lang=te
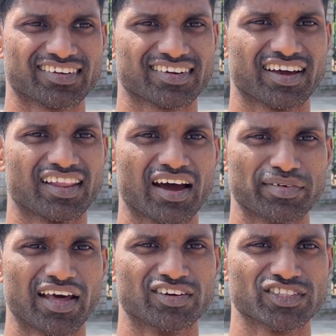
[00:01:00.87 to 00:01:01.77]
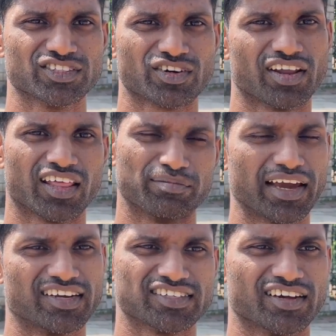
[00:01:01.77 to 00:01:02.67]
ఇంకా అది ఆమె ఆలోచించుకోవాలి అది
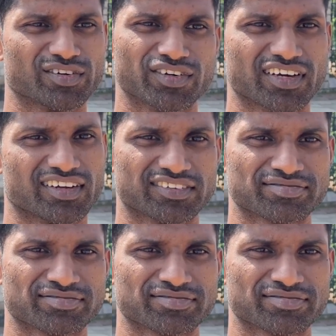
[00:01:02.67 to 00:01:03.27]
మైనసే అనుకుంటాను